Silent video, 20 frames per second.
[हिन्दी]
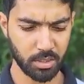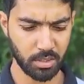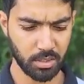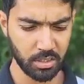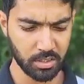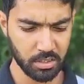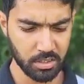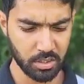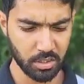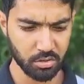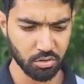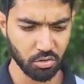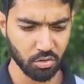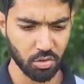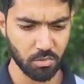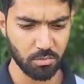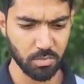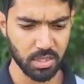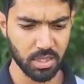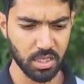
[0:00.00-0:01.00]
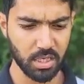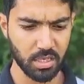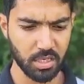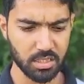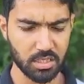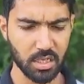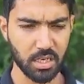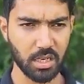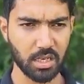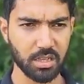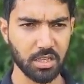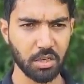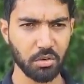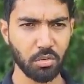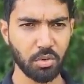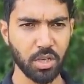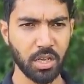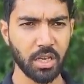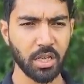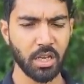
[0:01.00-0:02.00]
इन चीज़ों को मद्देनज़र रखते
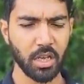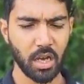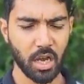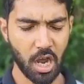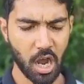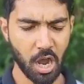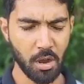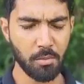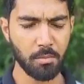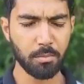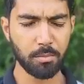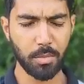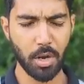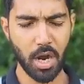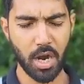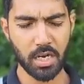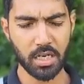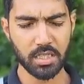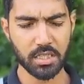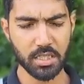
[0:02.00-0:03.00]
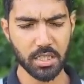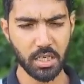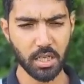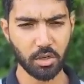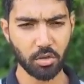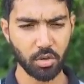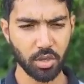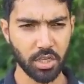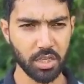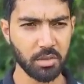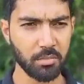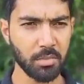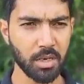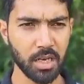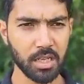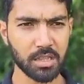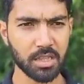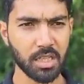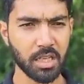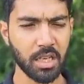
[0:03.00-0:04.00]
हुए हम पहाड़ी ज़िला को नहीं
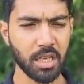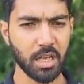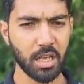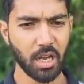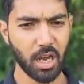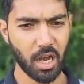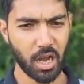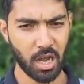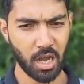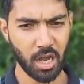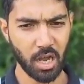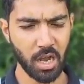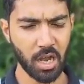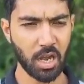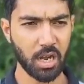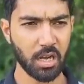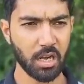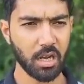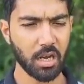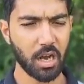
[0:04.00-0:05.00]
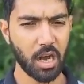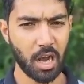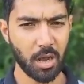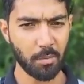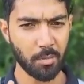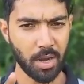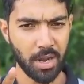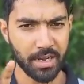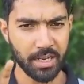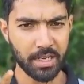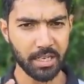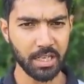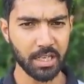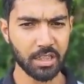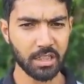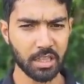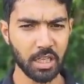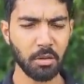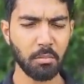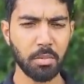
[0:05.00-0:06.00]
मानते हाँ हम मानेंगे
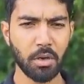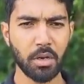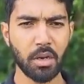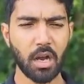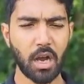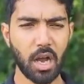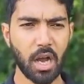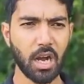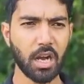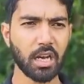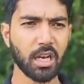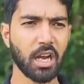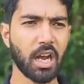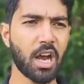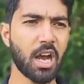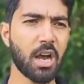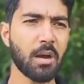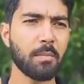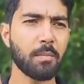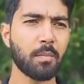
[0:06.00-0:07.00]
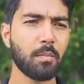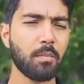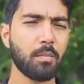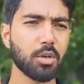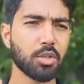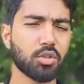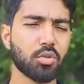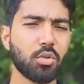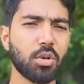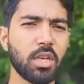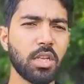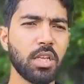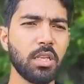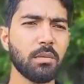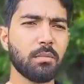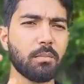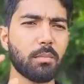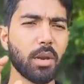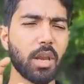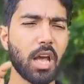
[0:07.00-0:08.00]
तब अगर आप बसोली
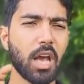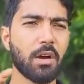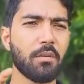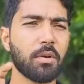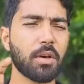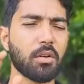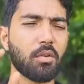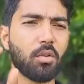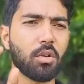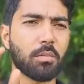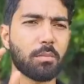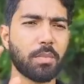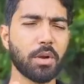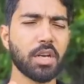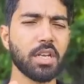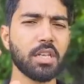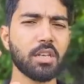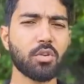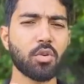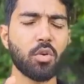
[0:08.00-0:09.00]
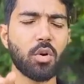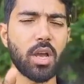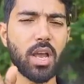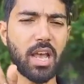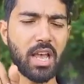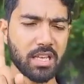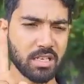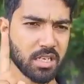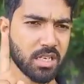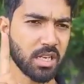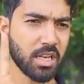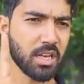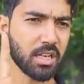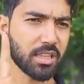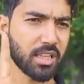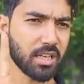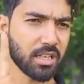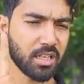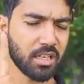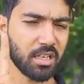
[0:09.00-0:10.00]
बिलावर और बनी को एसटी का
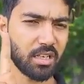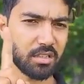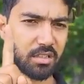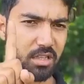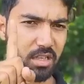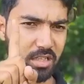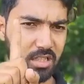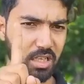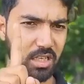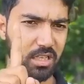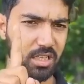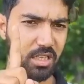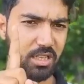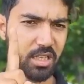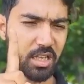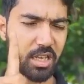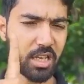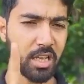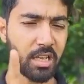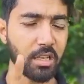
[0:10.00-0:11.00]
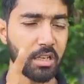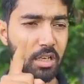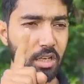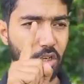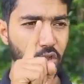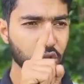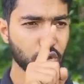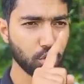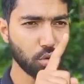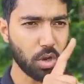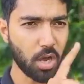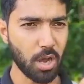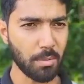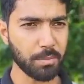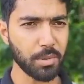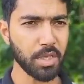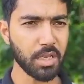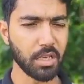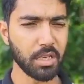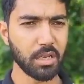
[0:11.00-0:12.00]
दर्जा दर्जा देते हैं जो
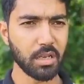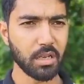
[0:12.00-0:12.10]
अभी